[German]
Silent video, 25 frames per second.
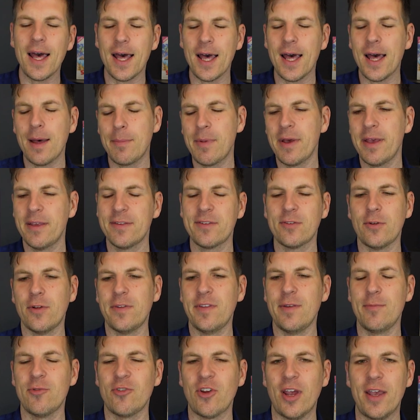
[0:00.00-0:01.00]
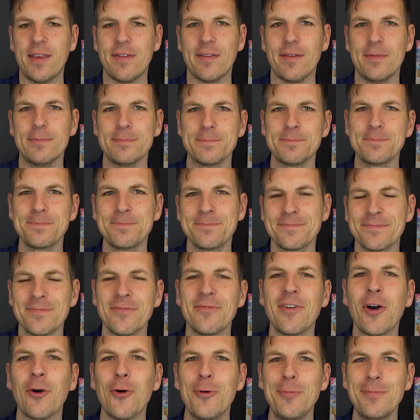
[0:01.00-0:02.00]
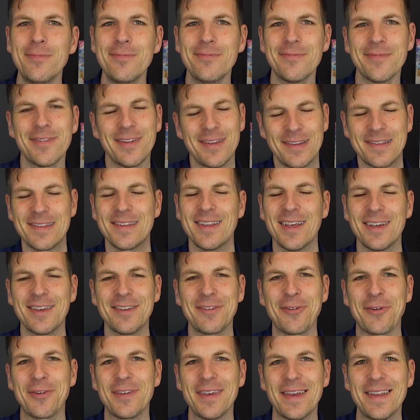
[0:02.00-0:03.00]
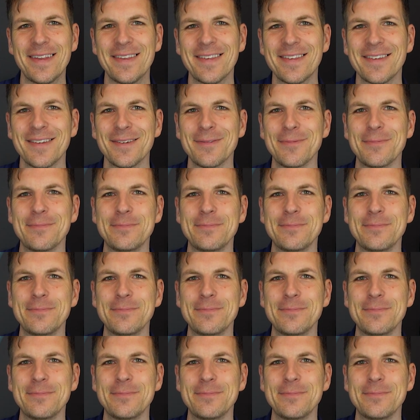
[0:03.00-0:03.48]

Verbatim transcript: aber er ist trotzdem scheiße. Warum, sage ich euch jetzt.